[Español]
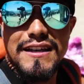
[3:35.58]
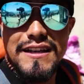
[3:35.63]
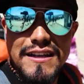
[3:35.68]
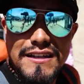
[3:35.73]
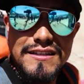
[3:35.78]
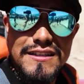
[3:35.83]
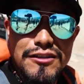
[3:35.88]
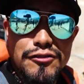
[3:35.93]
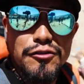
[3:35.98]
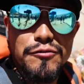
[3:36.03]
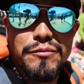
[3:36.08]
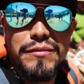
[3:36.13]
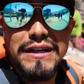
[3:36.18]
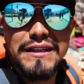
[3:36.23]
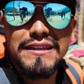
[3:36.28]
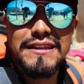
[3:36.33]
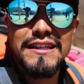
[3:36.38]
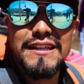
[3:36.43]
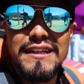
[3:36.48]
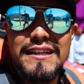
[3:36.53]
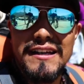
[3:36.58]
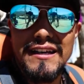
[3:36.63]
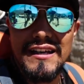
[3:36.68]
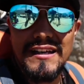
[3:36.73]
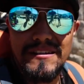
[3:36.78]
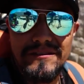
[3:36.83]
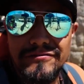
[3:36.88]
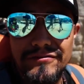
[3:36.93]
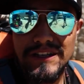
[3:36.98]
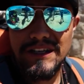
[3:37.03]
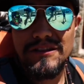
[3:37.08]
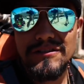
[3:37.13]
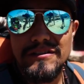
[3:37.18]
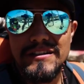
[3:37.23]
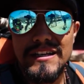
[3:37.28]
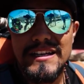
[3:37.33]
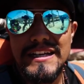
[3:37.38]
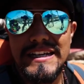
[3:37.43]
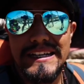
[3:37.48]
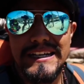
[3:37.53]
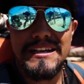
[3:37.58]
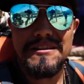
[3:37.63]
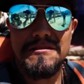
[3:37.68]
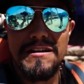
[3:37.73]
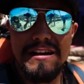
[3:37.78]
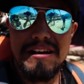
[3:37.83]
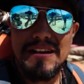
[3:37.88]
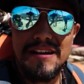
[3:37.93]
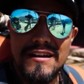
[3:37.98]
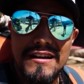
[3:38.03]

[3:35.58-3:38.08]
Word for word: y así combatir el frío que hay arriba.